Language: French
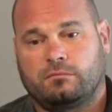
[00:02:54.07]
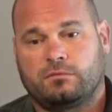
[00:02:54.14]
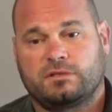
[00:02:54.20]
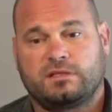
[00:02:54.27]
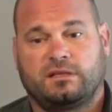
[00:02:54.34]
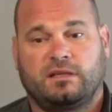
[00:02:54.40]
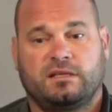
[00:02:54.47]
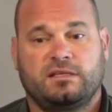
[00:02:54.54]

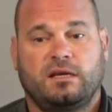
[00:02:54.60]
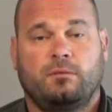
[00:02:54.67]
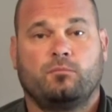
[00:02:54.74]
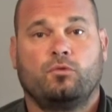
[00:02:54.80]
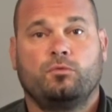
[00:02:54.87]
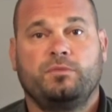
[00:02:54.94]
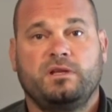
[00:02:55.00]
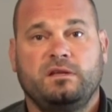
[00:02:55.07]
c'est-à-dire
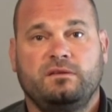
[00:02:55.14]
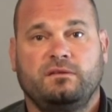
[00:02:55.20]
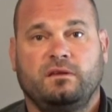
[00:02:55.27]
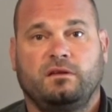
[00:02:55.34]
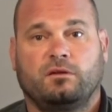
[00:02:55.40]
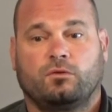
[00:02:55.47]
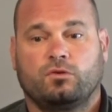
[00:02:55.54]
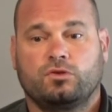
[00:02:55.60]
mobiliser
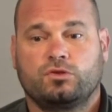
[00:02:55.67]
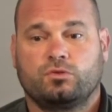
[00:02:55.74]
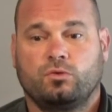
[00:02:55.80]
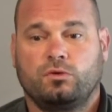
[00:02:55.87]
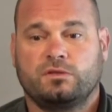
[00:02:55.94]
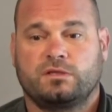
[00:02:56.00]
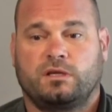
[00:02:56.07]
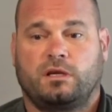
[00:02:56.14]
des
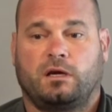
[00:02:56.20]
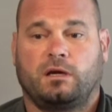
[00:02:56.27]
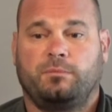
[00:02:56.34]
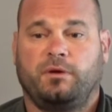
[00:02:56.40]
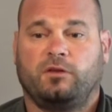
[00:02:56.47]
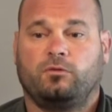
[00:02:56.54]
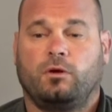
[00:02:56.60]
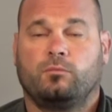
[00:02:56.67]
ressources et un
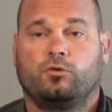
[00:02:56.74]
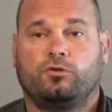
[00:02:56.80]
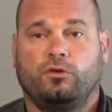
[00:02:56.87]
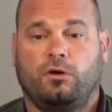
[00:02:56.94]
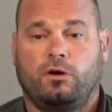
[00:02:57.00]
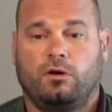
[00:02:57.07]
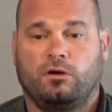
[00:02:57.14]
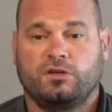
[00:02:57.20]
répertoire
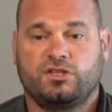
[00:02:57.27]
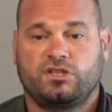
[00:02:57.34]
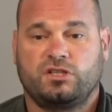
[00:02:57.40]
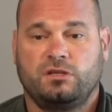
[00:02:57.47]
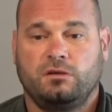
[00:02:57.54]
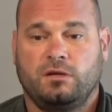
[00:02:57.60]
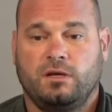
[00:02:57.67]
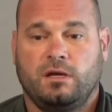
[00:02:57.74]
moteur
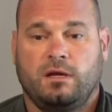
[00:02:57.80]
enrichi